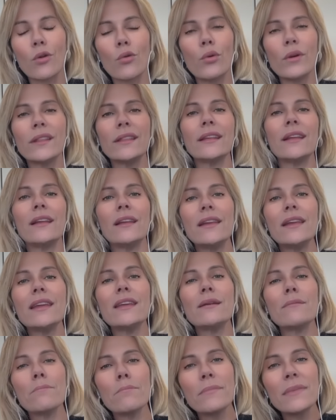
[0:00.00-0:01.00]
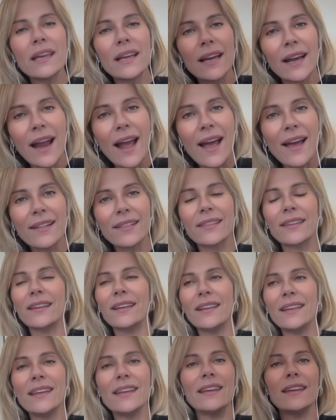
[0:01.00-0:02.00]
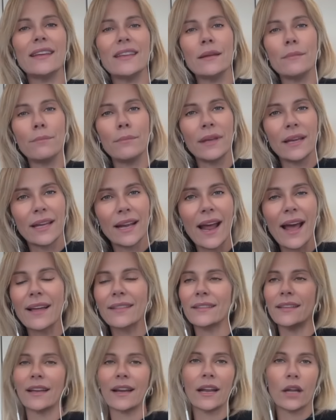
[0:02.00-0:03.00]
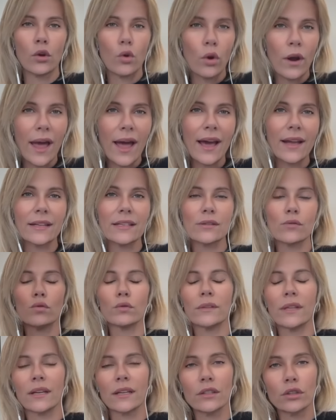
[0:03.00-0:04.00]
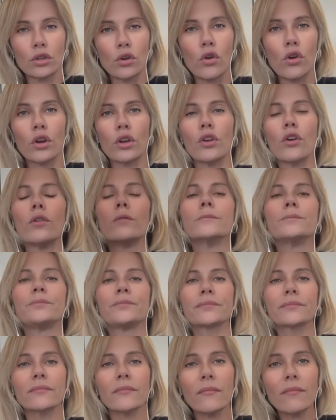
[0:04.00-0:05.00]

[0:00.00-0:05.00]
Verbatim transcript: quindi gli immigrati, gli immigrati regolari sul territorio